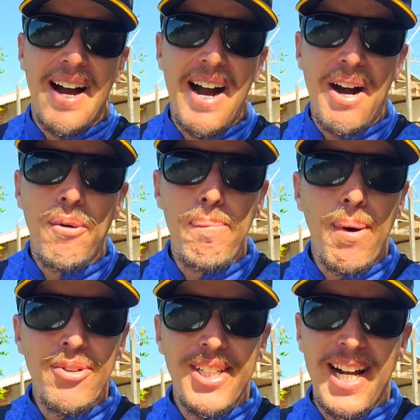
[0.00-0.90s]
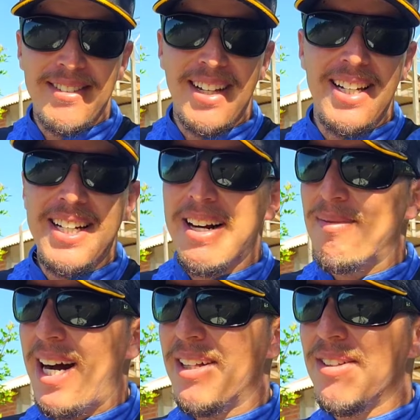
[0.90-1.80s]
a, o pão direto na linha
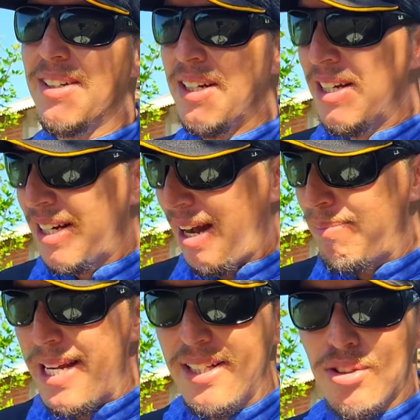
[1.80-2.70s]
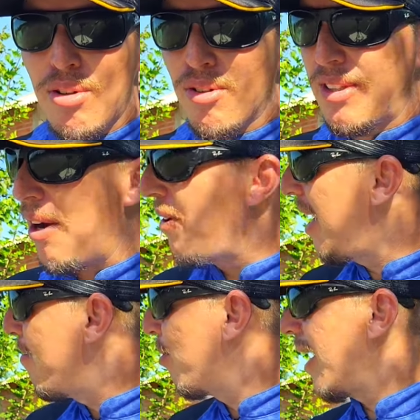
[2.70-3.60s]
armado. Acabei de soltar,
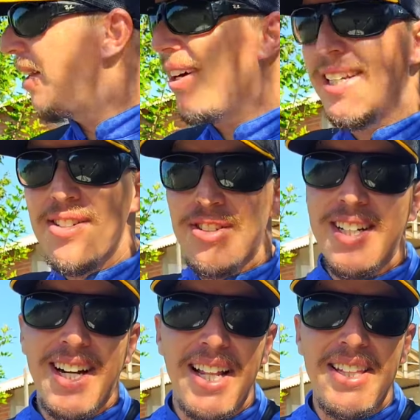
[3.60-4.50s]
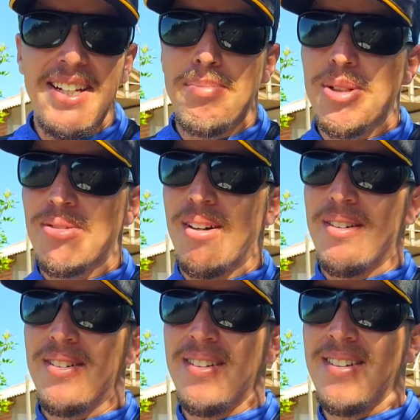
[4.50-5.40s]
olhei pro lado, a linha esticadinha, pessoal.
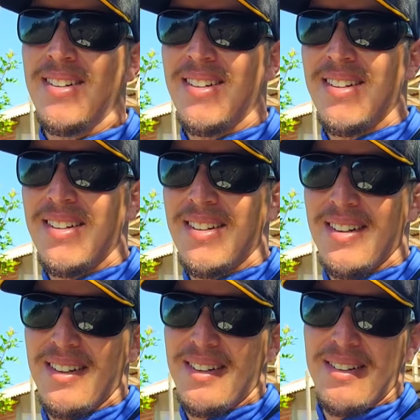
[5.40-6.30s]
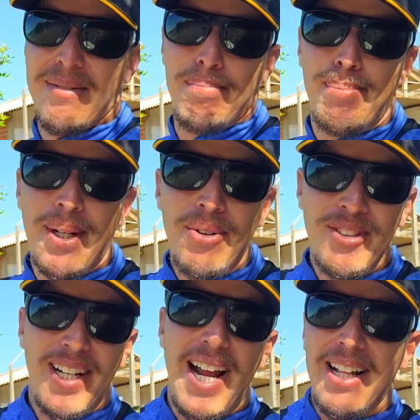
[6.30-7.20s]
Pão
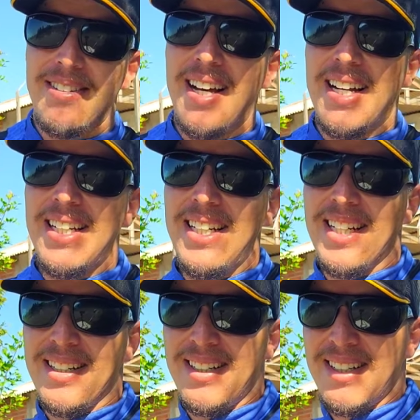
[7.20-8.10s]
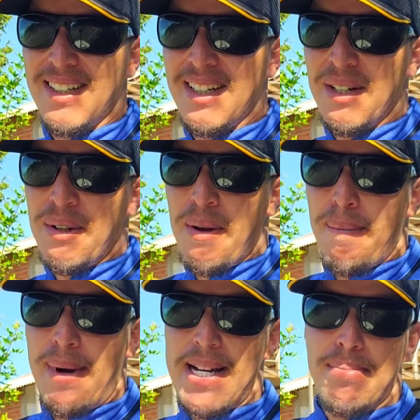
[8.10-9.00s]
direto na linha.
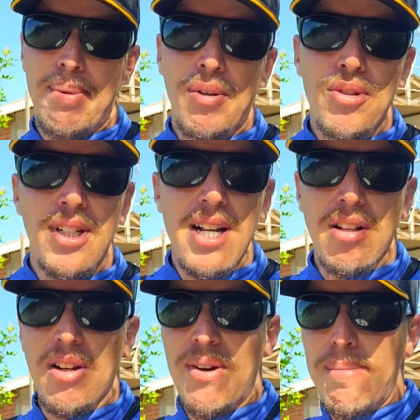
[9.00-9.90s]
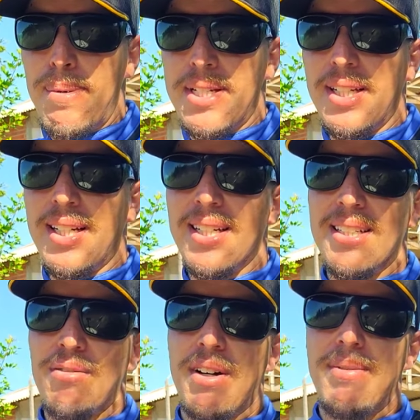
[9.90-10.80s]
Mas pelo jeito não é peixe
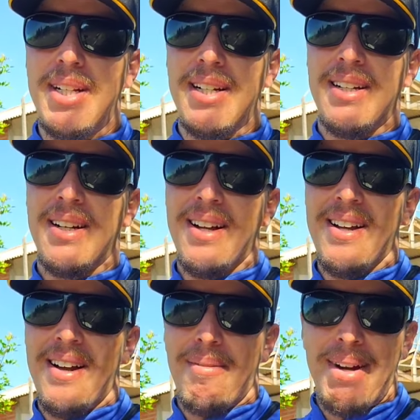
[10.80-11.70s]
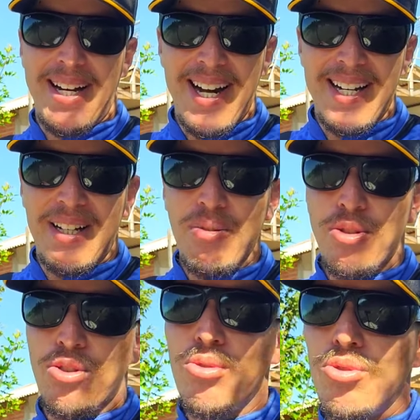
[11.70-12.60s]
grande, família. Mas, cara, dá um
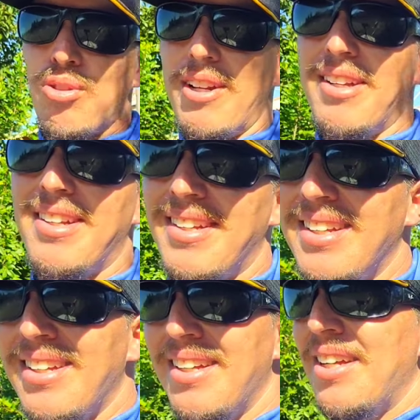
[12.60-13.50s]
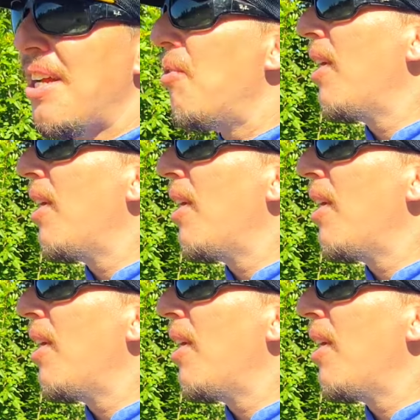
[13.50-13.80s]
susto, hein? Eu